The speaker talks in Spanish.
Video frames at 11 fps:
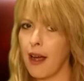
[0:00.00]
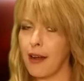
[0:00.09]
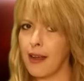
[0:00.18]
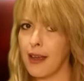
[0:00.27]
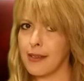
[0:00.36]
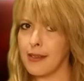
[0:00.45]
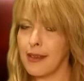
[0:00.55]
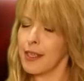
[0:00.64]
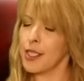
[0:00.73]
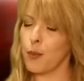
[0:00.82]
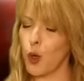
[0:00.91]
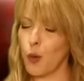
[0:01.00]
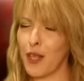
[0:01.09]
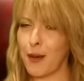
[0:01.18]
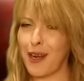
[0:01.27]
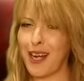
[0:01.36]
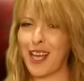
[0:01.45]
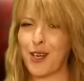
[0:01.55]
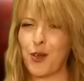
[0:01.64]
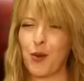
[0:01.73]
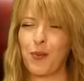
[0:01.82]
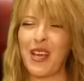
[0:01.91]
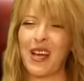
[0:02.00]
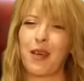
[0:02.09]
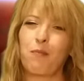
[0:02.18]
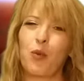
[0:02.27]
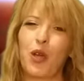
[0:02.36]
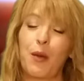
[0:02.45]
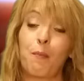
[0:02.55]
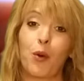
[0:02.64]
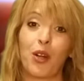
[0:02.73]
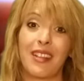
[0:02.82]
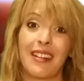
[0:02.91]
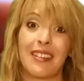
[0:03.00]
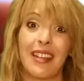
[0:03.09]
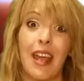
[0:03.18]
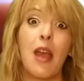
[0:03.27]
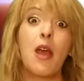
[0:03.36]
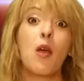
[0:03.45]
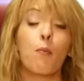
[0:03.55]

Aries, que se me olvidaba la economía que es muy importante,